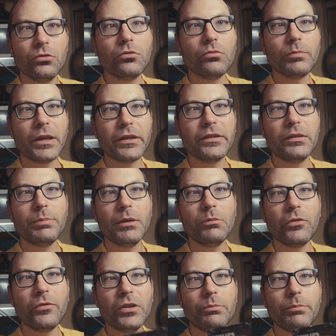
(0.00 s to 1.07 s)
donc
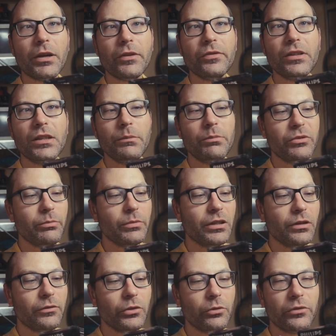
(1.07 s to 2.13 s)
principalement faite par Philips, mais il
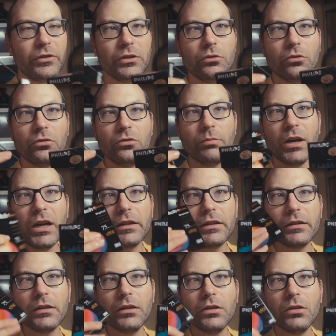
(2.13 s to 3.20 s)
y avait aussi d'autres
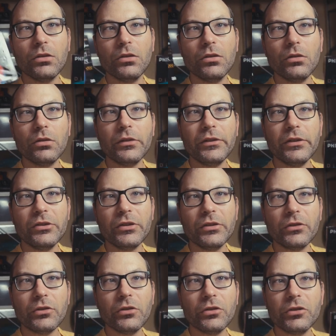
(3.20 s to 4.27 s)
marques. Euh, ici j'ai
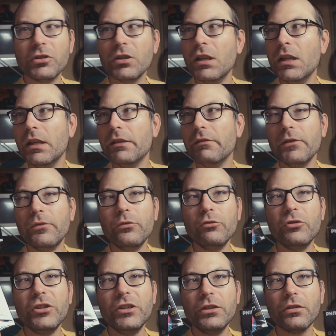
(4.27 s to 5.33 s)
Scotch, il y avait
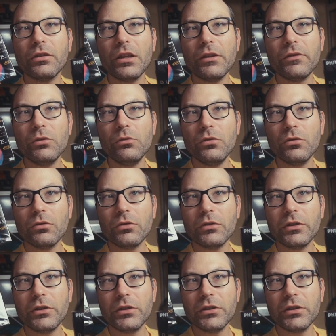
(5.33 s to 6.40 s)
Fuji qui en avait une
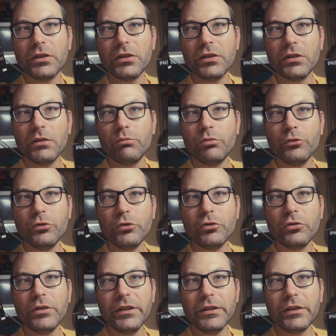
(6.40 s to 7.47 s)
euh, qui était plutôt
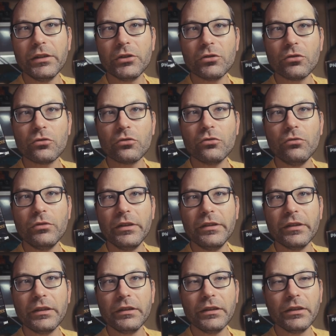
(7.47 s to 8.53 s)
jolie, qui change du
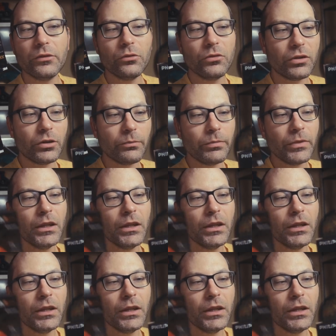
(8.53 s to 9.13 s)
design des autres.